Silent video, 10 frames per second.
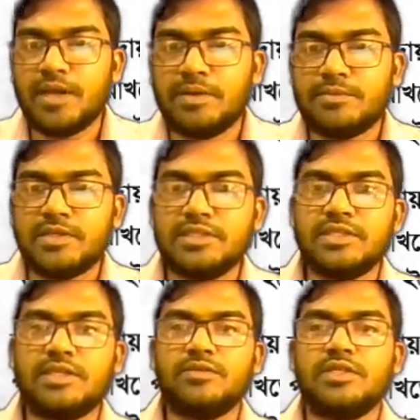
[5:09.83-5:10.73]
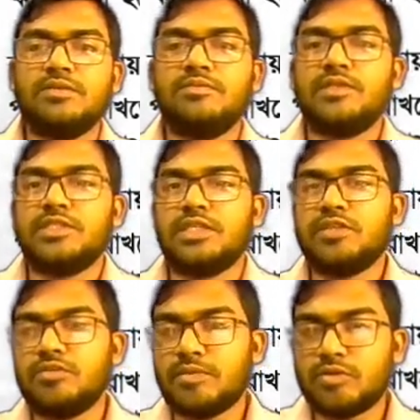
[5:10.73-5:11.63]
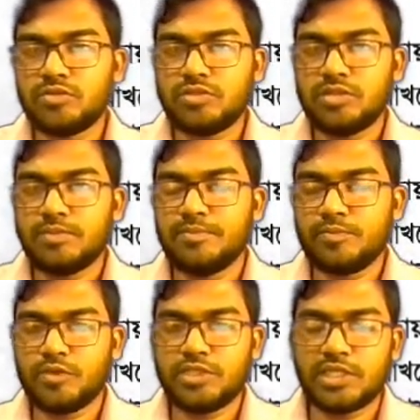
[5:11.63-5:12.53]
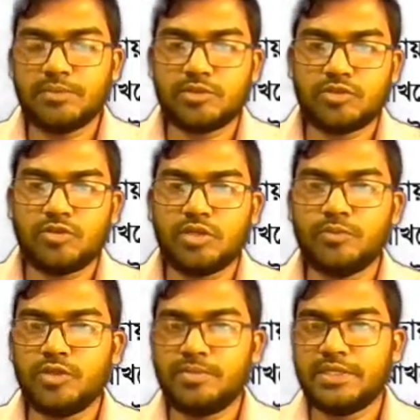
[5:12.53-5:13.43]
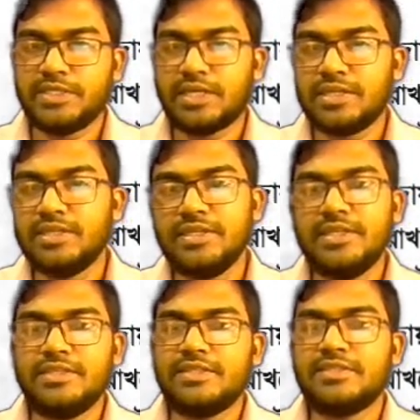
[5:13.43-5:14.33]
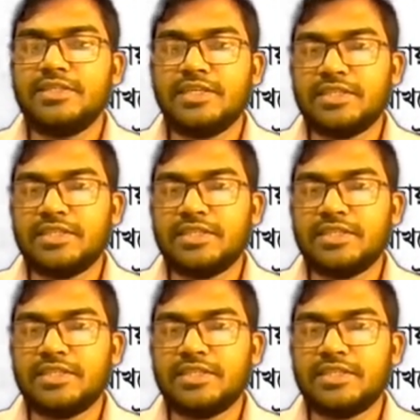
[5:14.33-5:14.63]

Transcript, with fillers: আমরা নিজেরাও যে সাধারণ মানুষ যে পরিষ্কার পরিচ্ছন্ন হয়ে পরিপাটি থাকলে তার দিকে